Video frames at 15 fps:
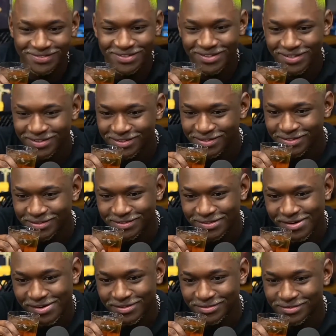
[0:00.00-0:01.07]
Já lançou a
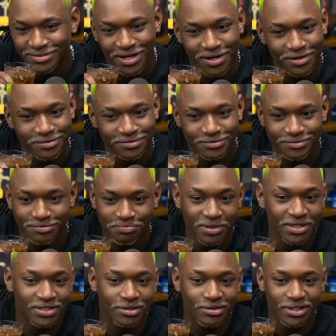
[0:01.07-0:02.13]
Evoquezinha? Não.
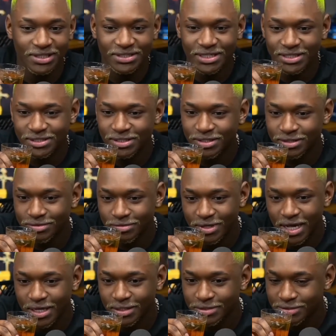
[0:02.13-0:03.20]
Pretendo lançar esse ano um
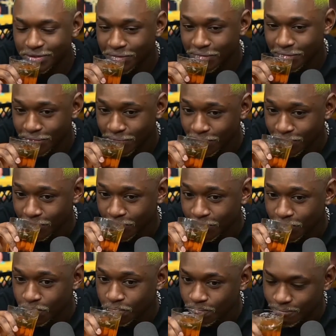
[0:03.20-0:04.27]
carrinho. O
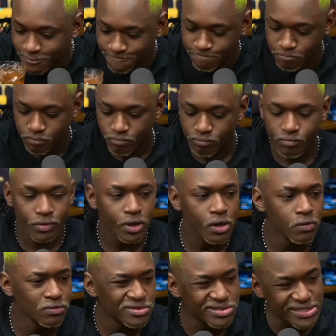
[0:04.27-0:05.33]
que que você precisa?
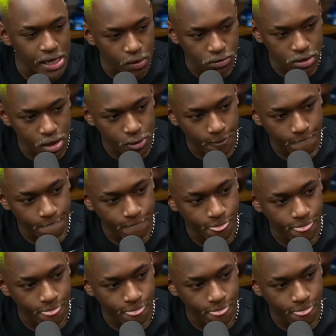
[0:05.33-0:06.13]
Ah. Um Celta.